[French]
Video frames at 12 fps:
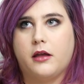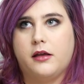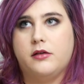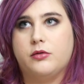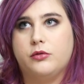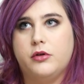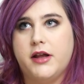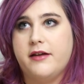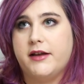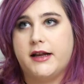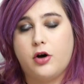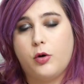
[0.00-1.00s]
qui sont donnés
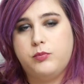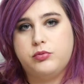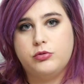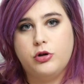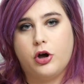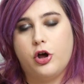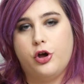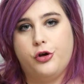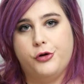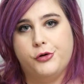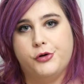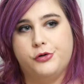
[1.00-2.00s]
avec leur poudre
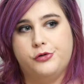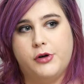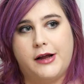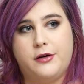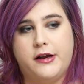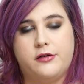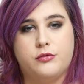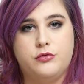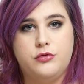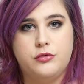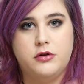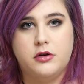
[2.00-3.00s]
de la collection
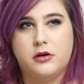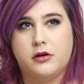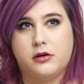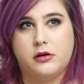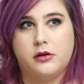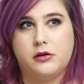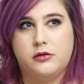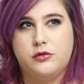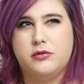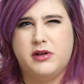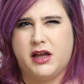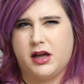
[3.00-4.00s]
Nude,
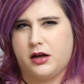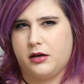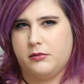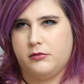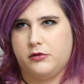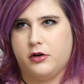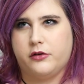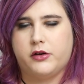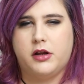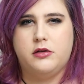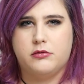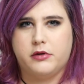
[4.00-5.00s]
Nude Air, Dior
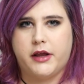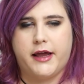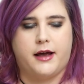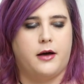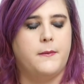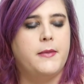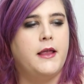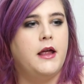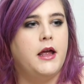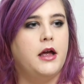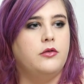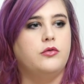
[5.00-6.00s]
Skin Nude Air.
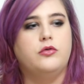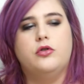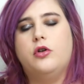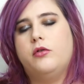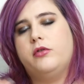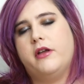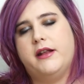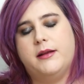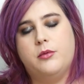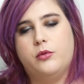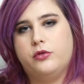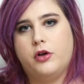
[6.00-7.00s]
Donc dedans vous avez
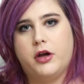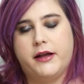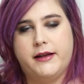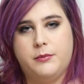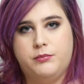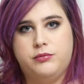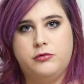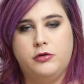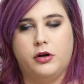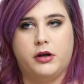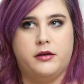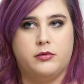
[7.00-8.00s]
des bronzers et des
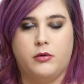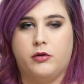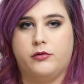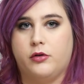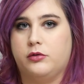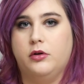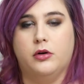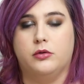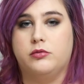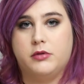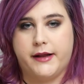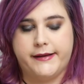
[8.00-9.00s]
poudres qui sont en vente euh,
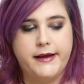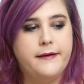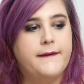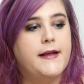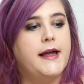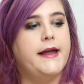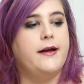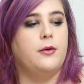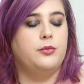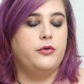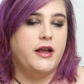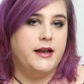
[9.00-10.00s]
toute l'année. Et
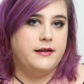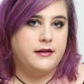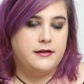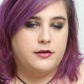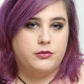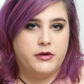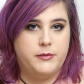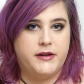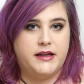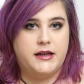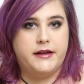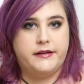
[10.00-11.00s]
en plus il y a les éditions
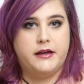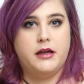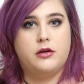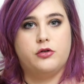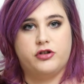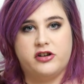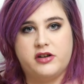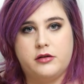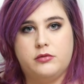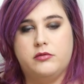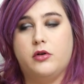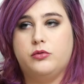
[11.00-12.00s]
limitées de l'été que j'achète
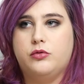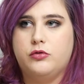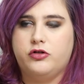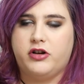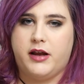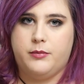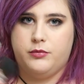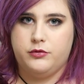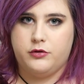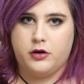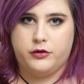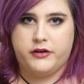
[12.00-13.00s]
souvent, donc j'avais
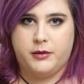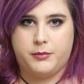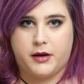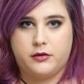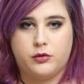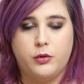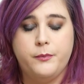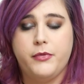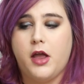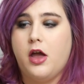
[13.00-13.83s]
plusieurs de ces pinceaux.